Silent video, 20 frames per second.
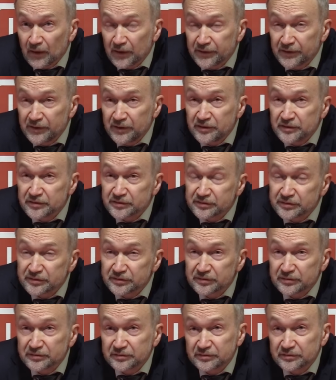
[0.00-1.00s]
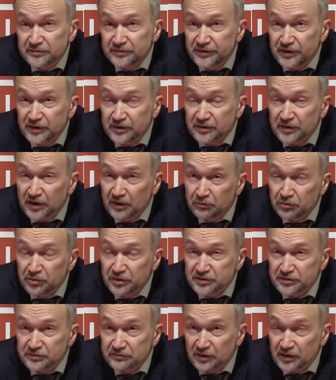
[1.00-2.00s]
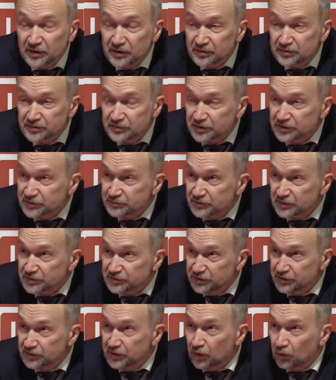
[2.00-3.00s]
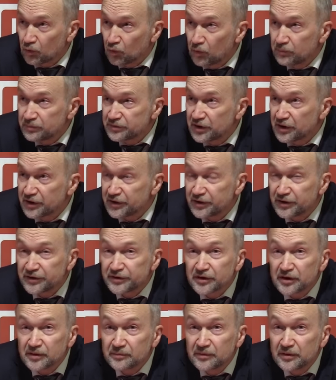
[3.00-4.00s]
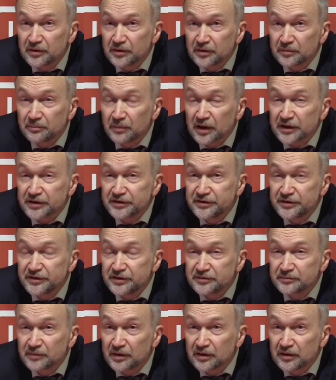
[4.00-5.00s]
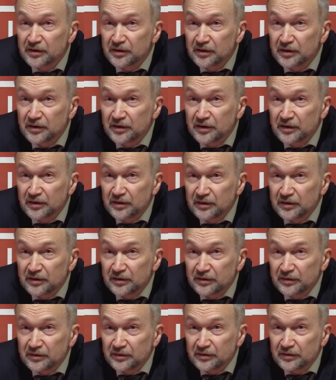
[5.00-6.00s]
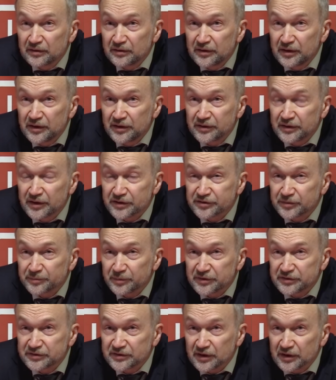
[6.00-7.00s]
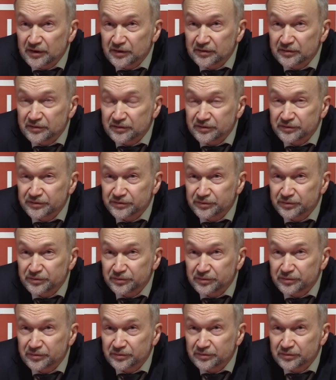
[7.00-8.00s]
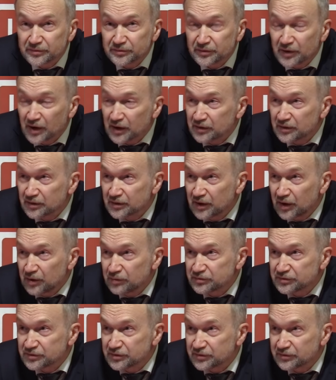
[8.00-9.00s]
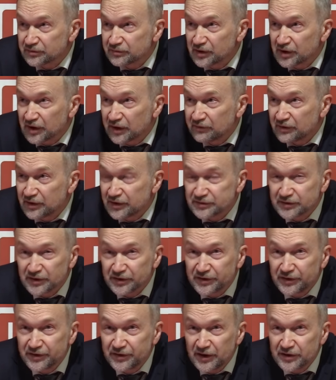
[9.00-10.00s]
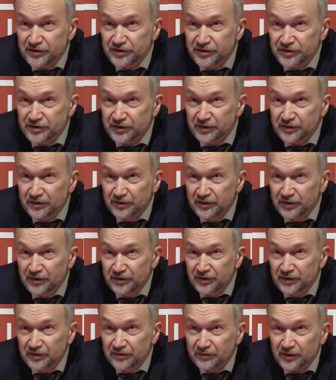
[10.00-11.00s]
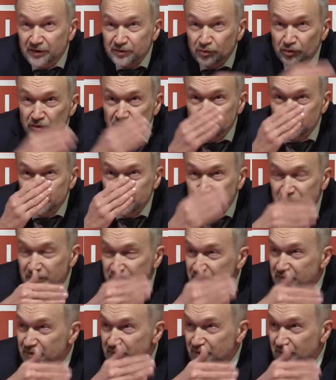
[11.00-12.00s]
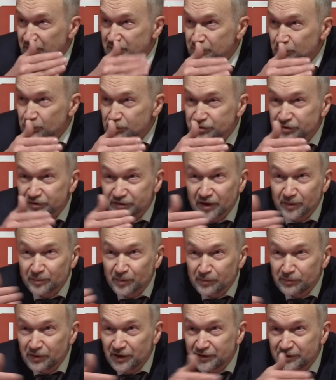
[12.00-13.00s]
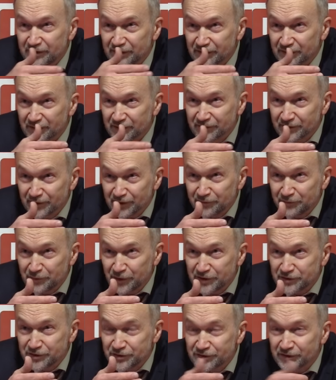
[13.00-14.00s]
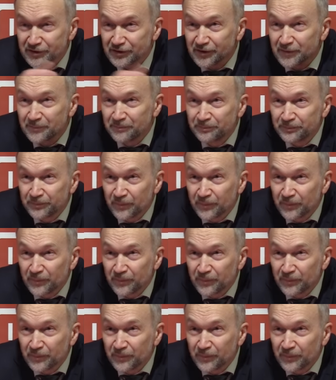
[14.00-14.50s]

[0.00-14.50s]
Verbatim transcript: один из тех, кого называли, скажем так, знатоком, теоретиком марксизма. Ленин даже писал, что у Карла Каутского в голове есть такие ящички, которых разложены как библиотеки, да, в ящичках.